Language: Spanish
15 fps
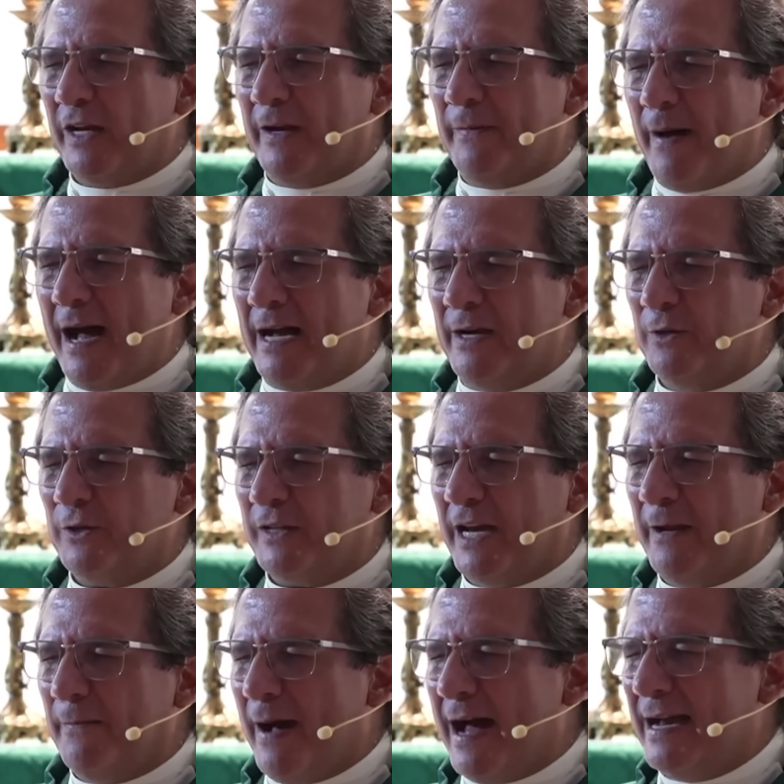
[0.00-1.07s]
hermanos y
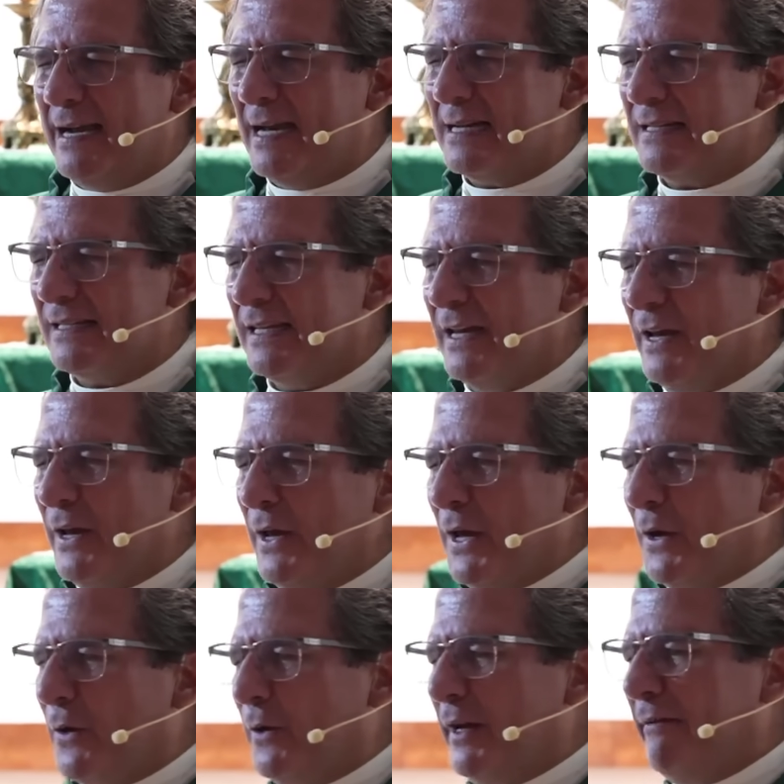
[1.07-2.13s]
hermanas
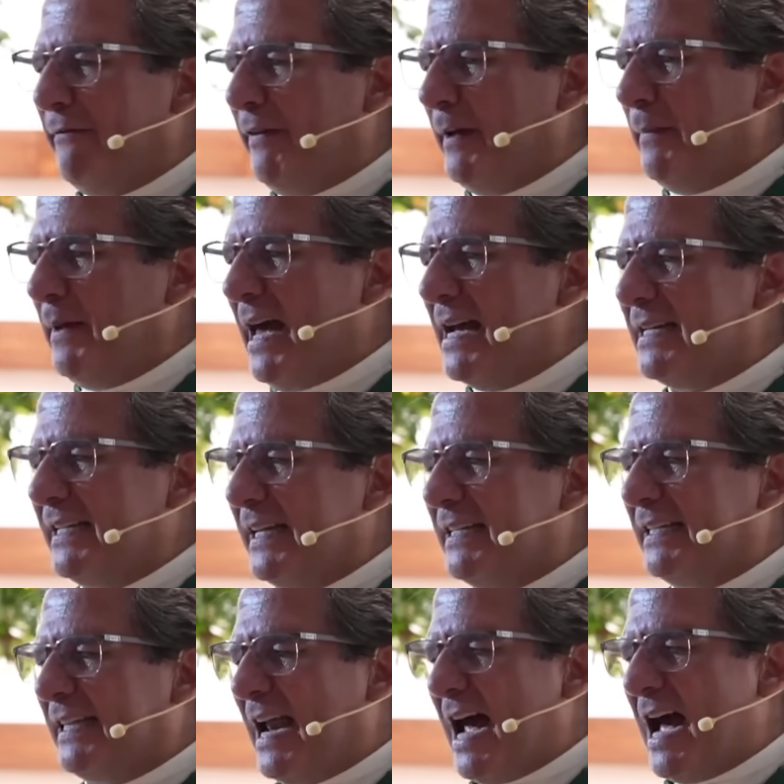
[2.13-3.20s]
con enfermedades
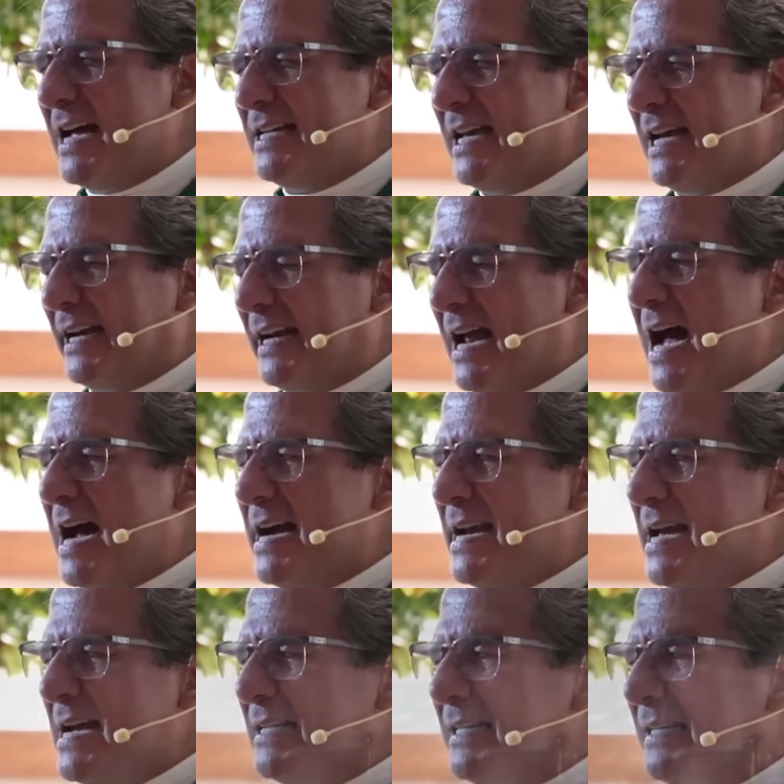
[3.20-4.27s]
extrañas,
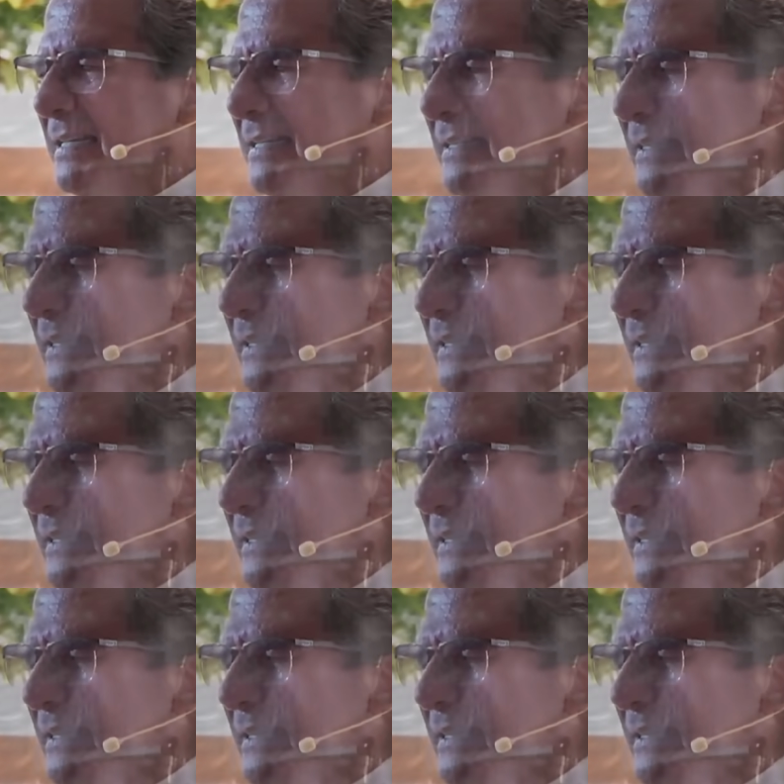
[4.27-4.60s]
raras,